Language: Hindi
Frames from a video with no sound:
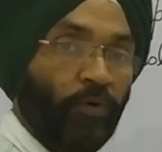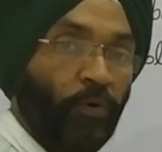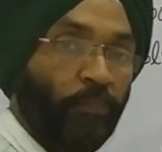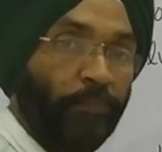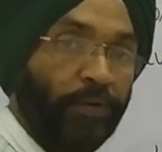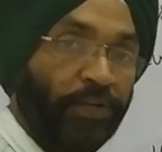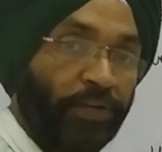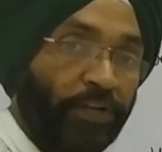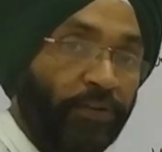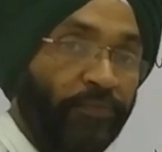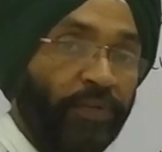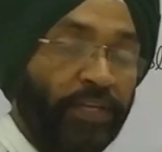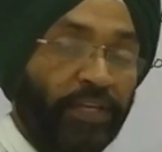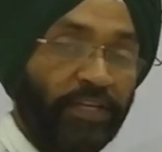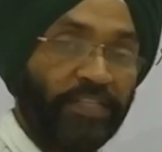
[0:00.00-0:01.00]
कॉम्पिटिटिव
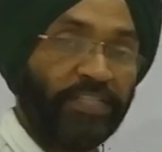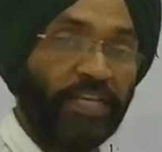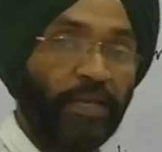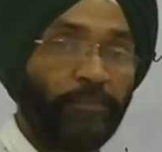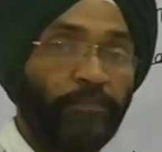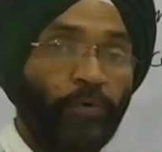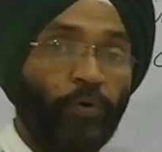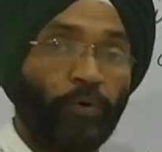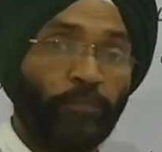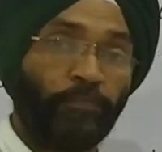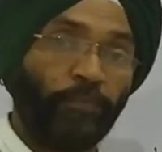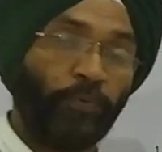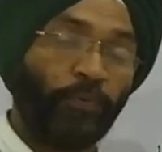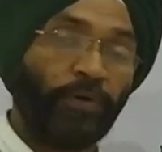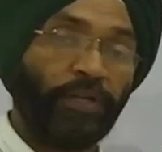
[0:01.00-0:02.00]
एग्जाम और
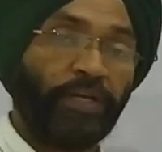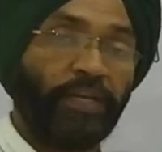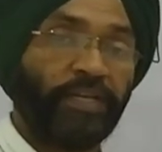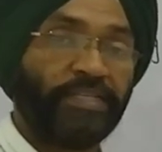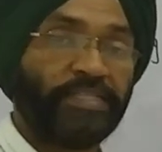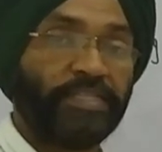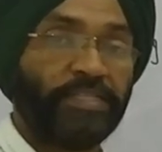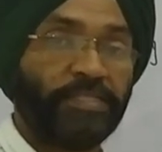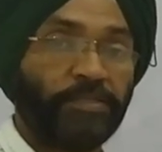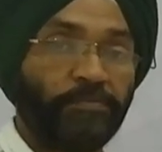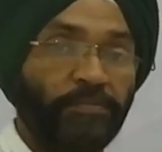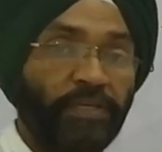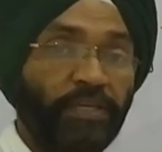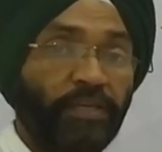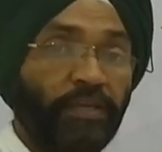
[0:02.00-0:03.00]
बोर्ड क्लासेस
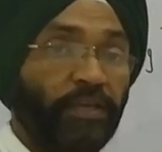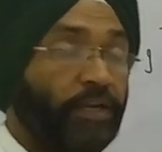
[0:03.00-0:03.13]
में